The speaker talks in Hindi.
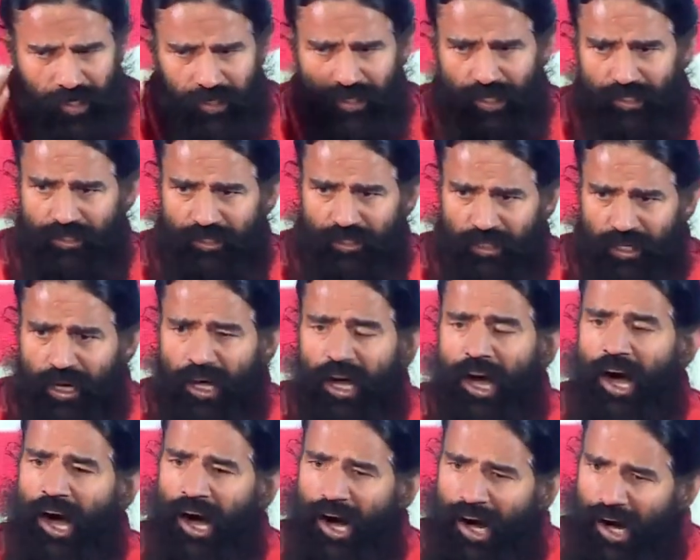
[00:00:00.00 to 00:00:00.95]
आंखें अच्छी
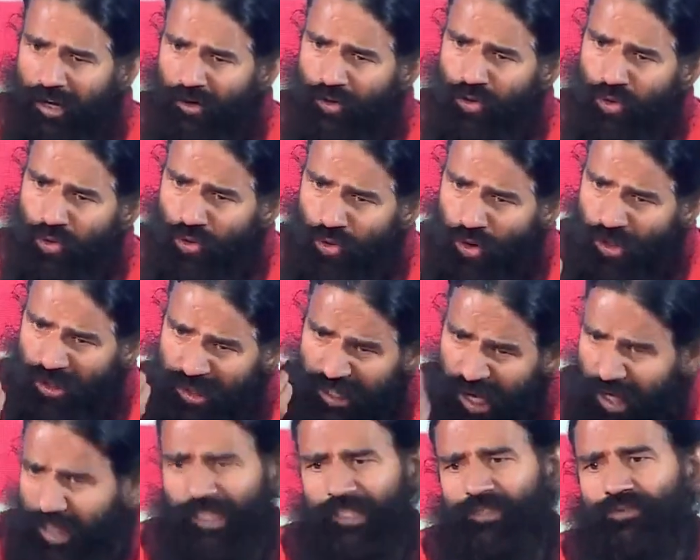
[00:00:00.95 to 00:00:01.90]
आंखों को
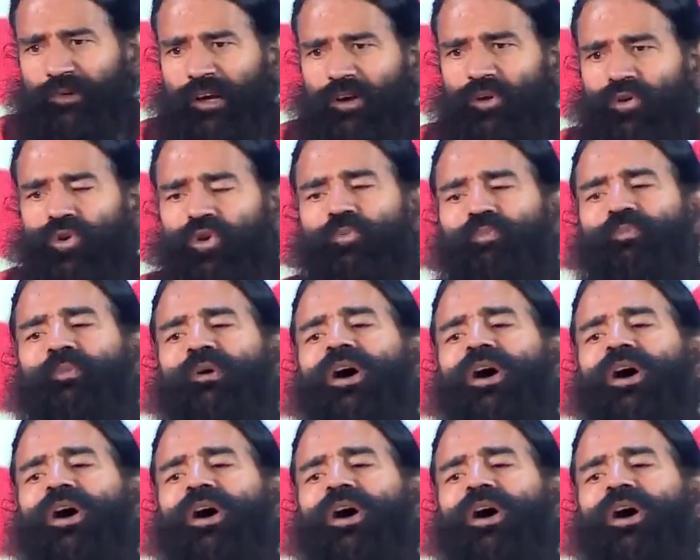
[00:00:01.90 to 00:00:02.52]
ताकतवर रखो